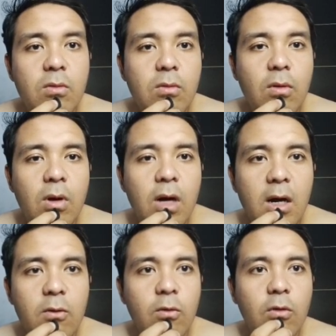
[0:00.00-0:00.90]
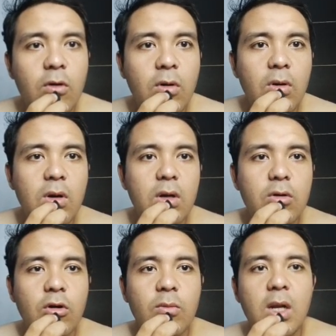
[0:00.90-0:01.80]
Wukong kah Wukong
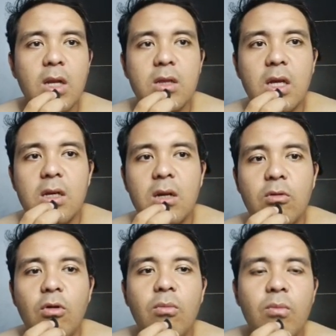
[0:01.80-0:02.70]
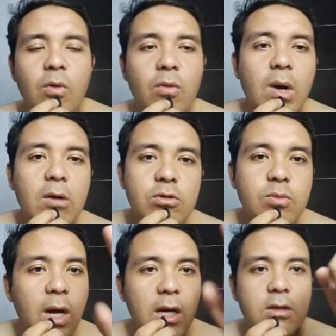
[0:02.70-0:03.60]
normal attack dan combo
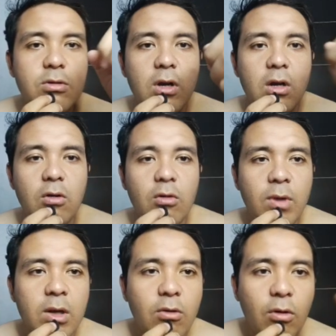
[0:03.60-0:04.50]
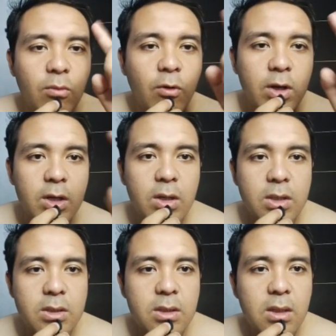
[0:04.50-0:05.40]
bagus banget soalnya kalau main combo ini
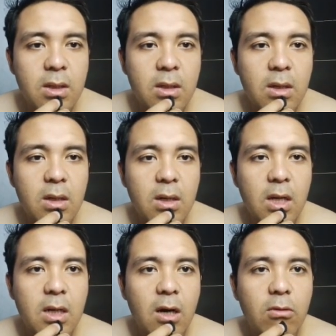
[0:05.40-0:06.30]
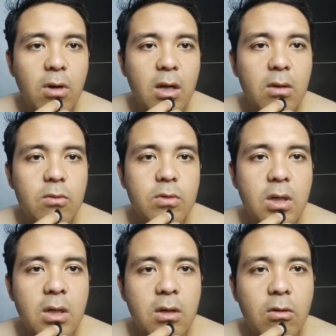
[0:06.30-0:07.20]
guys like aura udah
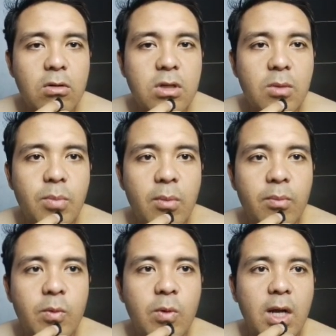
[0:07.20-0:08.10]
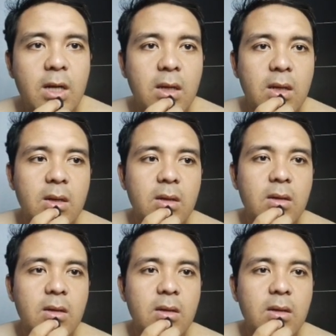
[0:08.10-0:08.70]
jangan nih kalau jadi perempuan